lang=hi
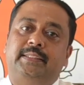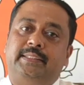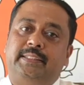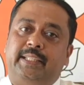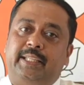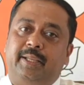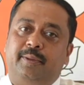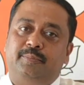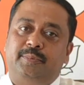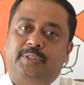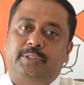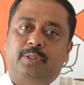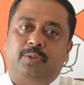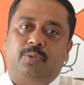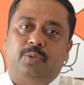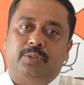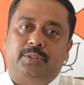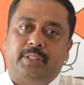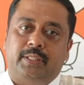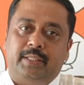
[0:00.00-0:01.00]
सीएमसी
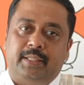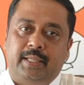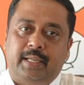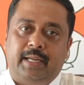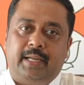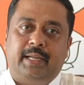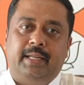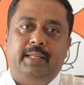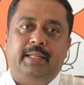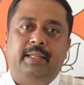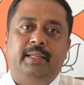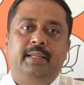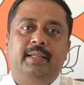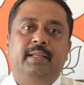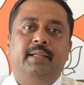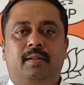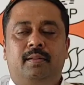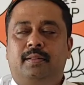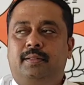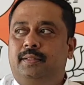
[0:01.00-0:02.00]
को तैयार हैं
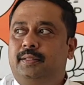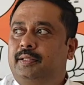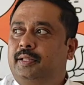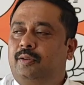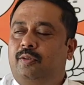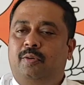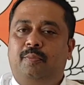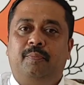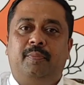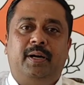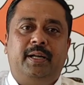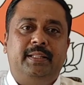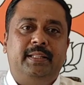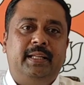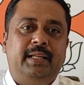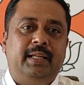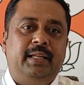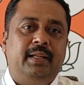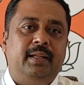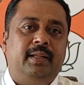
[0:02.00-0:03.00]
देखो
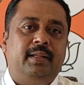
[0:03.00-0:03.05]
मैंने